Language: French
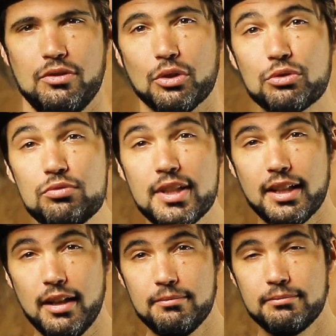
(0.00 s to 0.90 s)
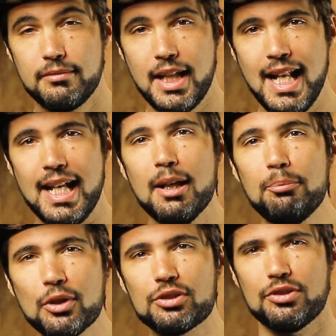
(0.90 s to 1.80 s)
Dans tous les cas,
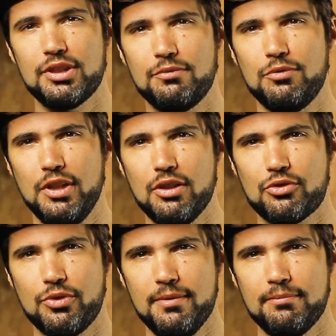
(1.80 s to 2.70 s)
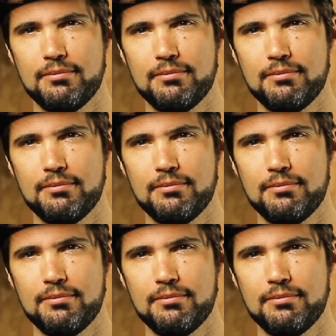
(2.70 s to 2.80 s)
l'important, si vous voulez en jouer,